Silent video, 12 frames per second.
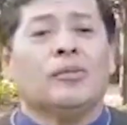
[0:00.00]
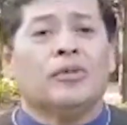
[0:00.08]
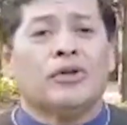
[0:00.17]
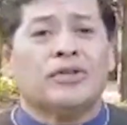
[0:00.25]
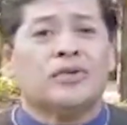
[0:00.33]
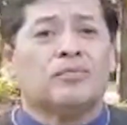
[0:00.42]

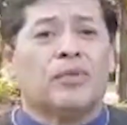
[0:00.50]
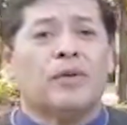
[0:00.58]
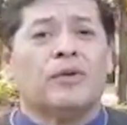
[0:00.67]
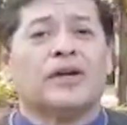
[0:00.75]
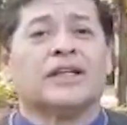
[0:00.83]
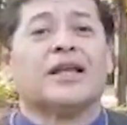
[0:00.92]
Pero es un
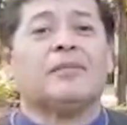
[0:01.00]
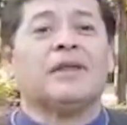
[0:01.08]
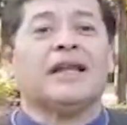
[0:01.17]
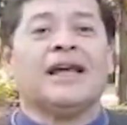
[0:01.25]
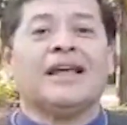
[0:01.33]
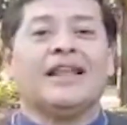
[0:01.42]
pueblo que
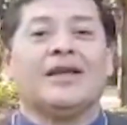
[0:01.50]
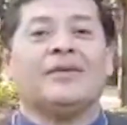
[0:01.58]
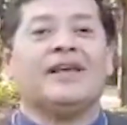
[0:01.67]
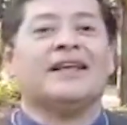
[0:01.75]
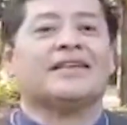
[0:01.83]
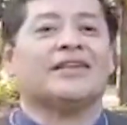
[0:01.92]
también ahí
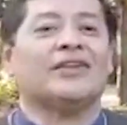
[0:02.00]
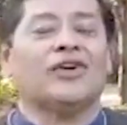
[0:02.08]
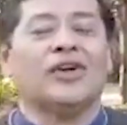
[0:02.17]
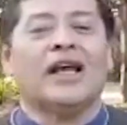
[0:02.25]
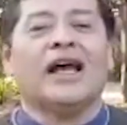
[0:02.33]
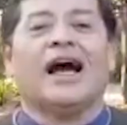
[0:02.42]
debía el
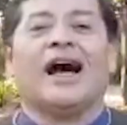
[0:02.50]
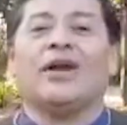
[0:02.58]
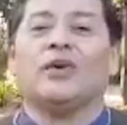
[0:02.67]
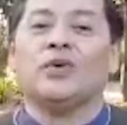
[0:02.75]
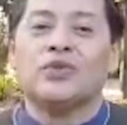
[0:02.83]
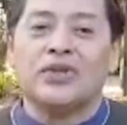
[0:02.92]
Señor
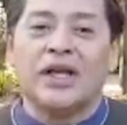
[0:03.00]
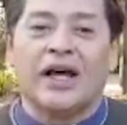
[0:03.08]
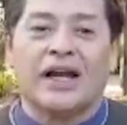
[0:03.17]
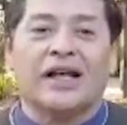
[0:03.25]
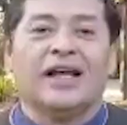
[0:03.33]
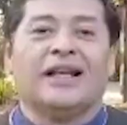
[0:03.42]

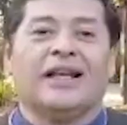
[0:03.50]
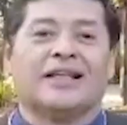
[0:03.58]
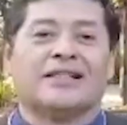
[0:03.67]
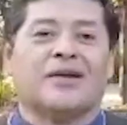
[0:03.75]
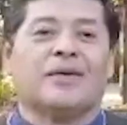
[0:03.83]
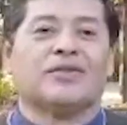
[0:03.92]
anunciar la
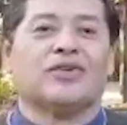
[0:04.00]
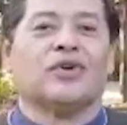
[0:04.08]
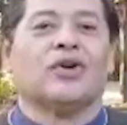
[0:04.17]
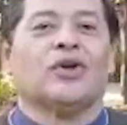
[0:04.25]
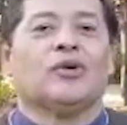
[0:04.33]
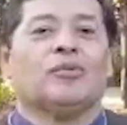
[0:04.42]
salvación.